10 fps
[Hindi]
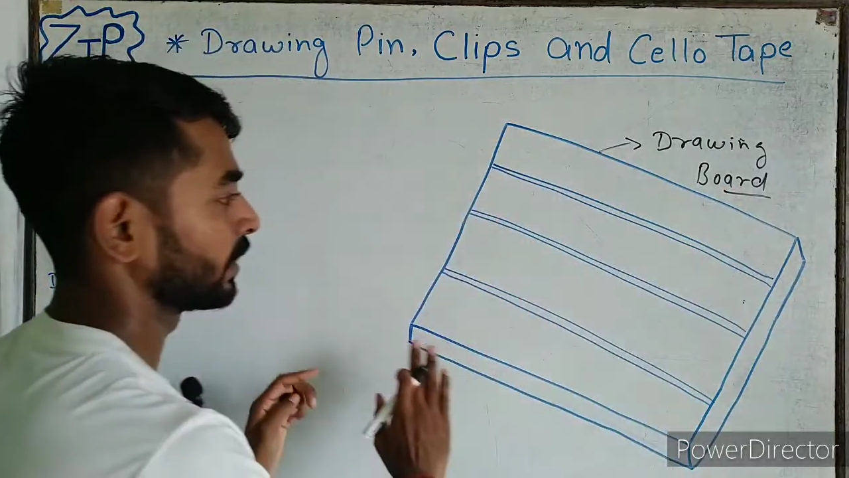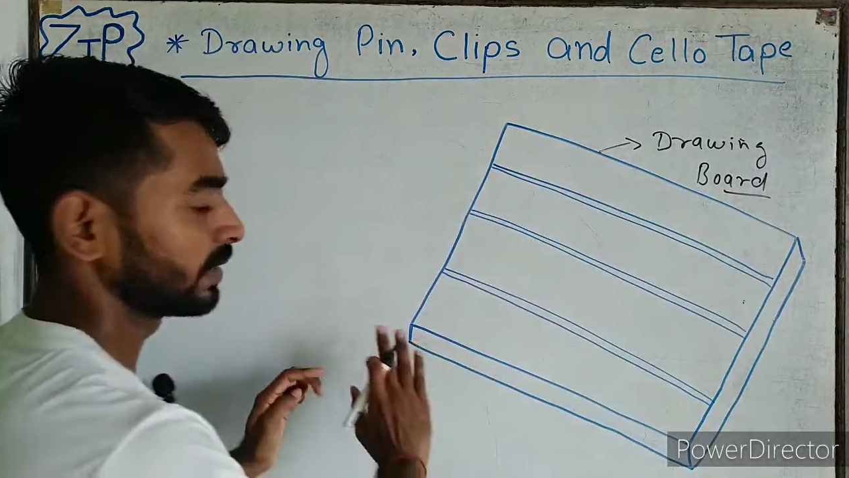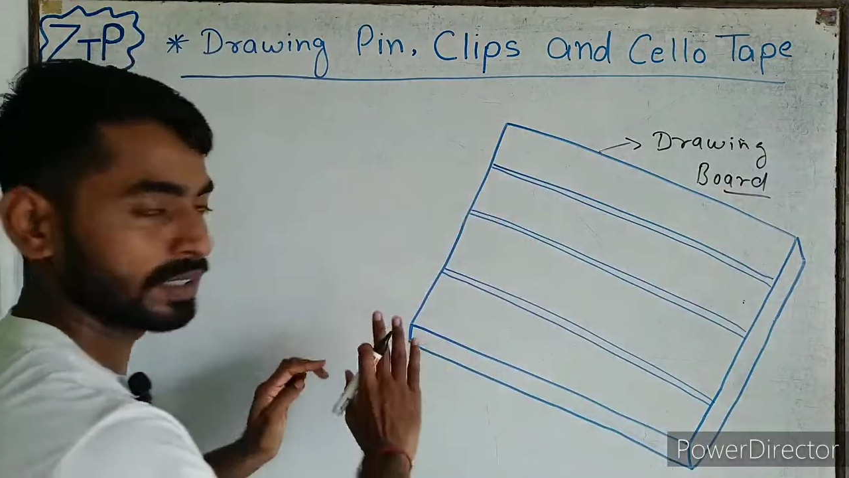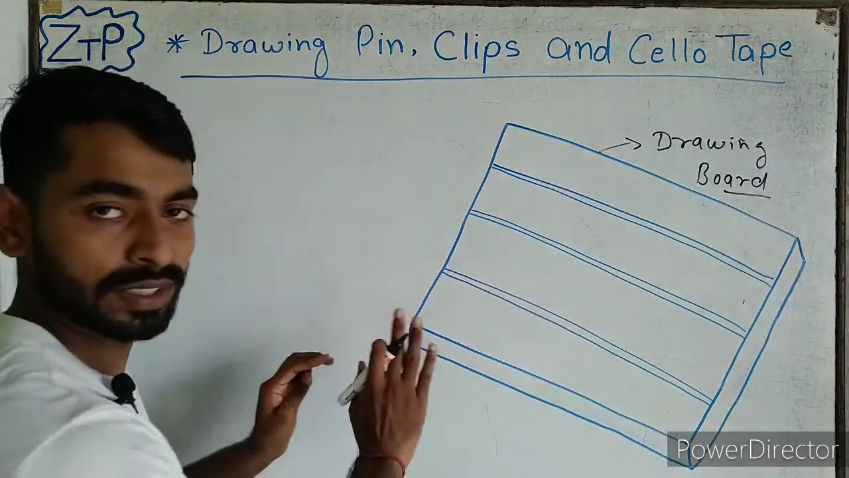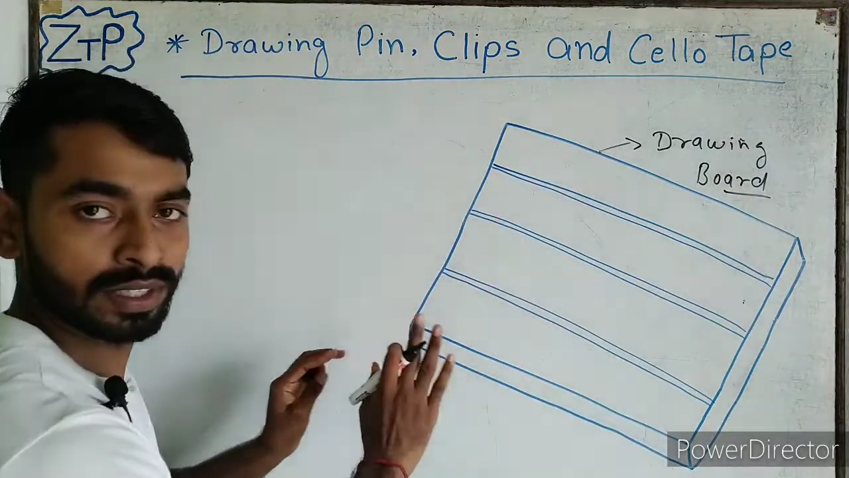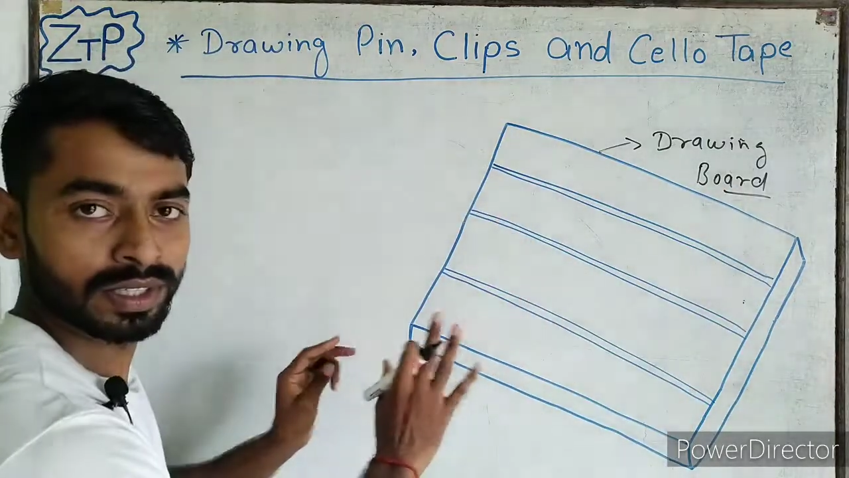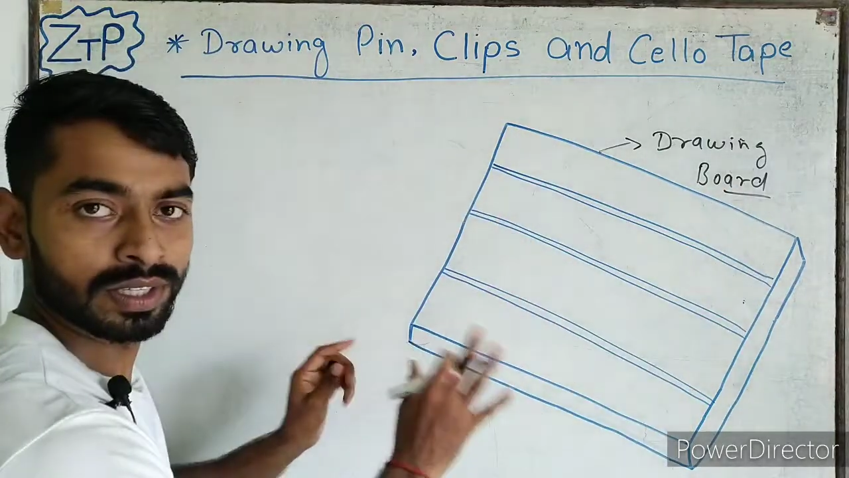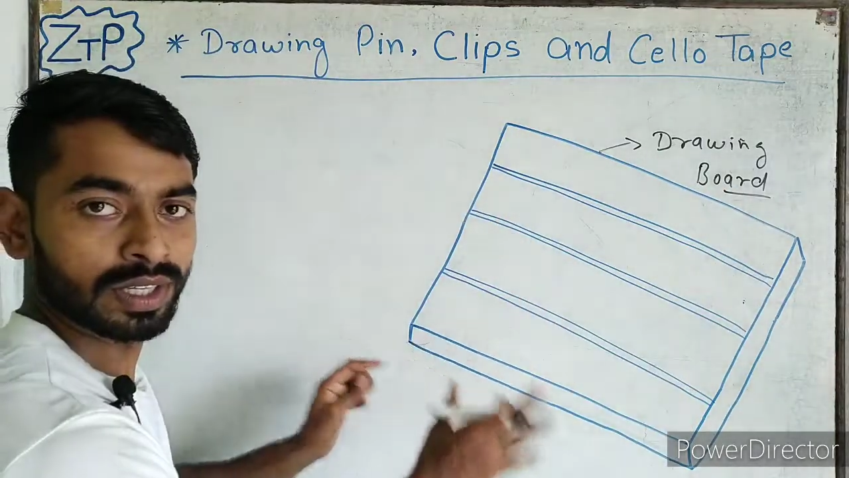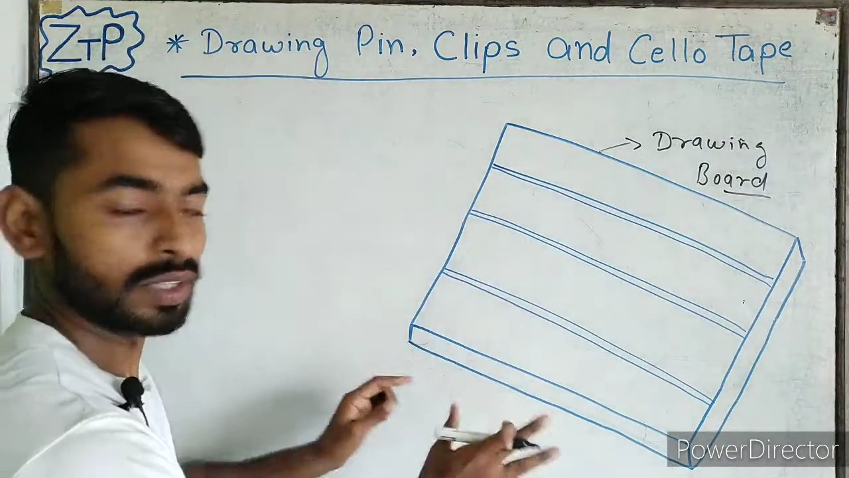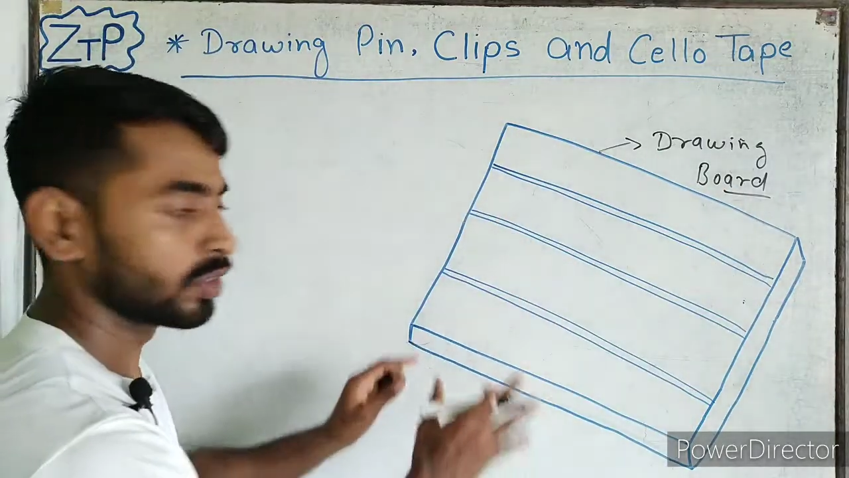हैं
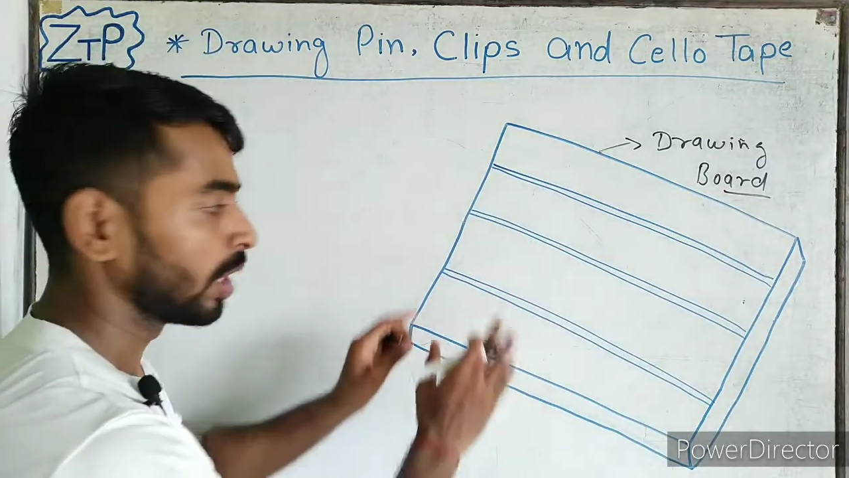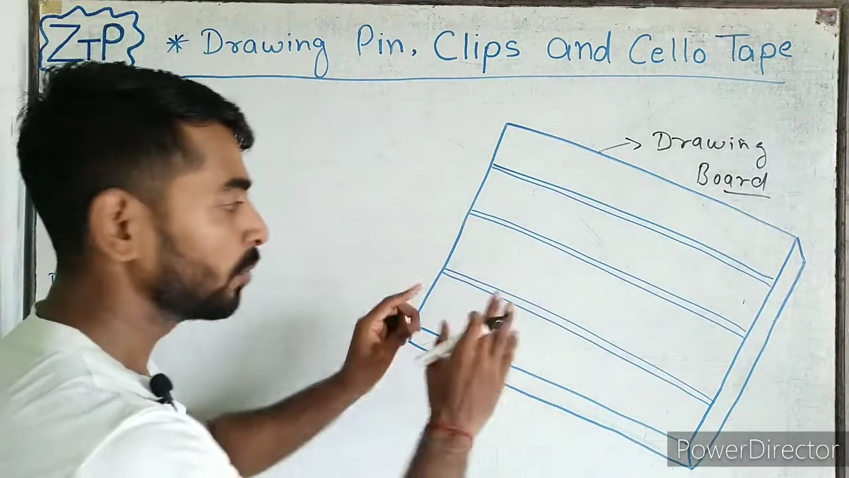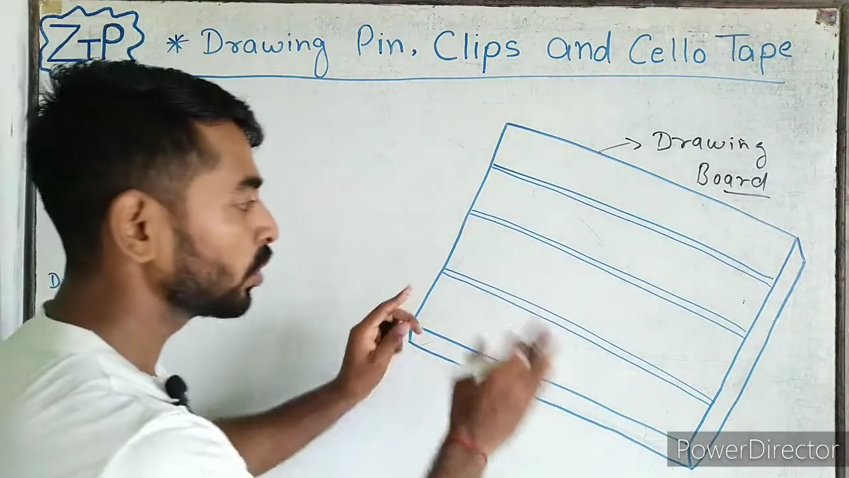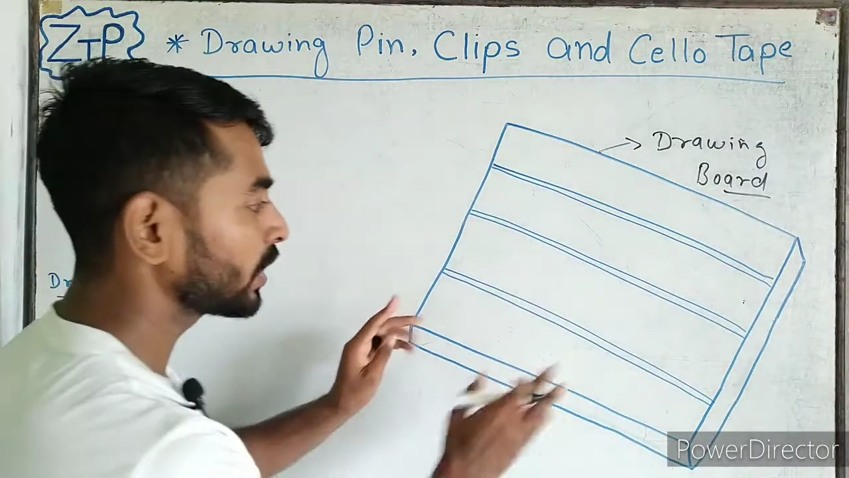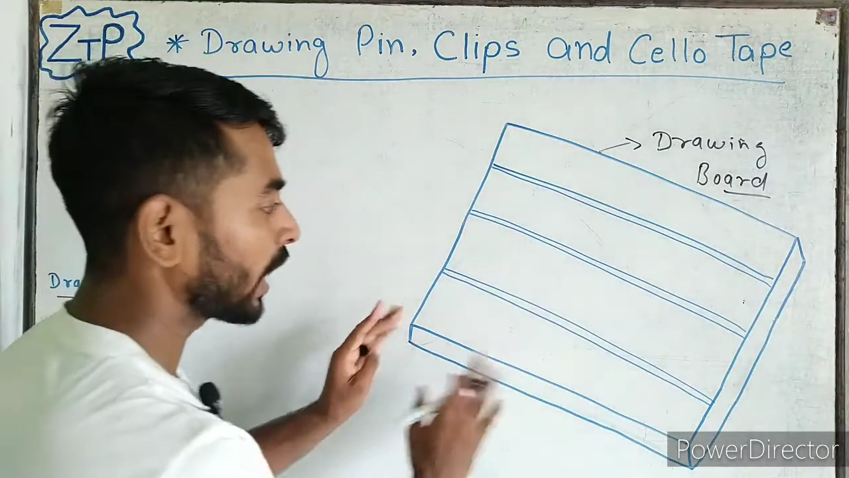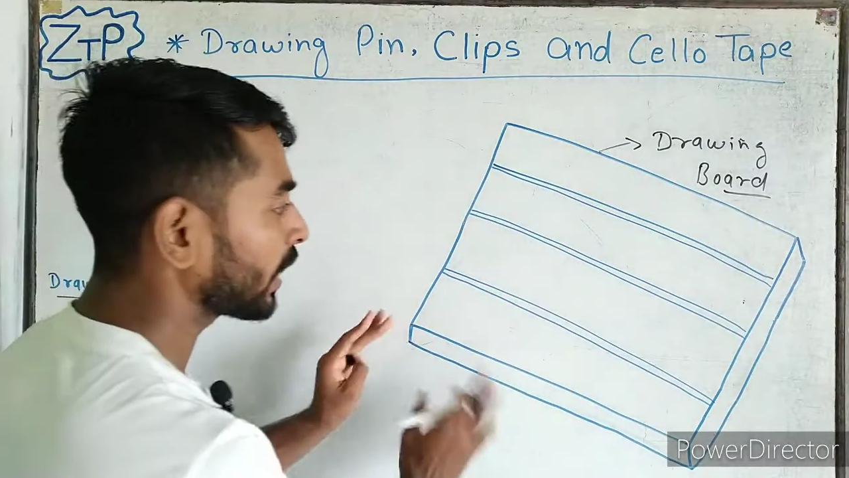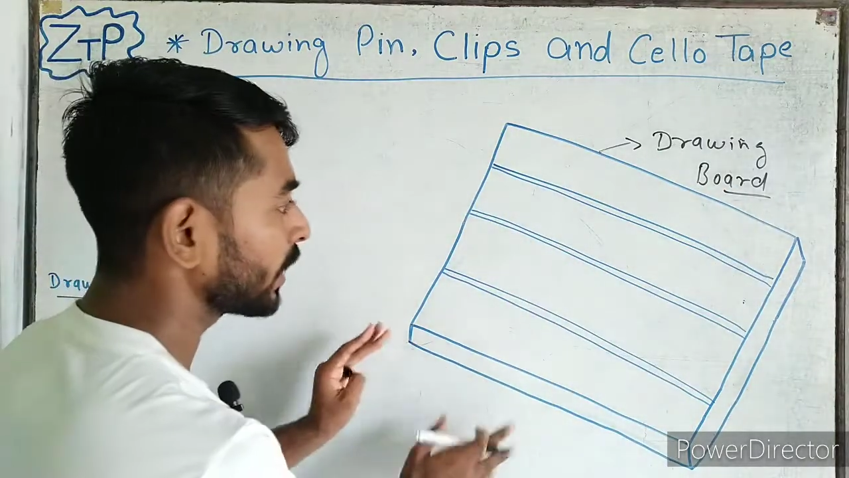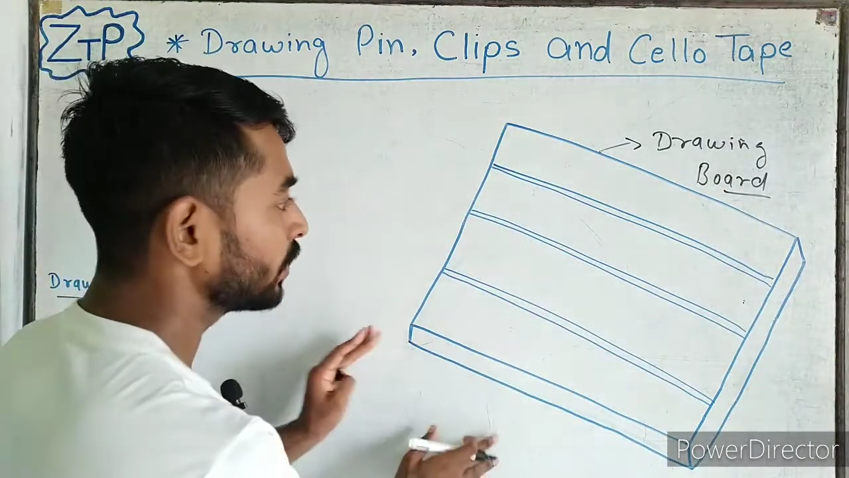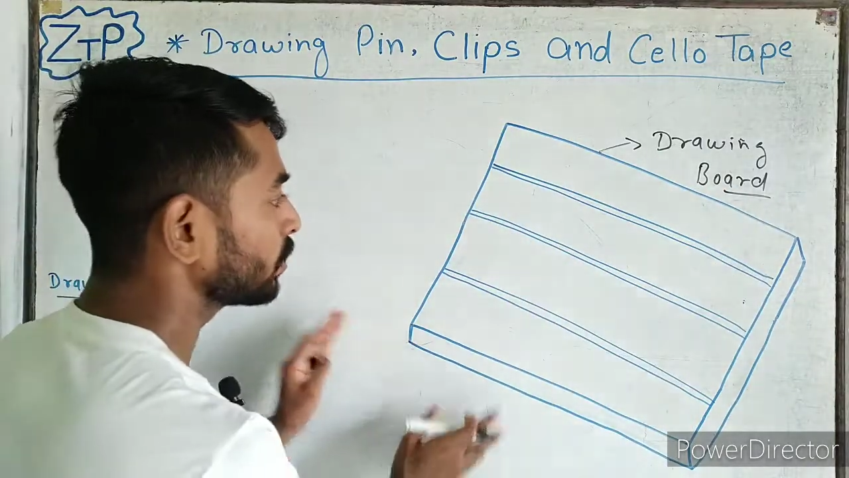तो हम लोग क्या कर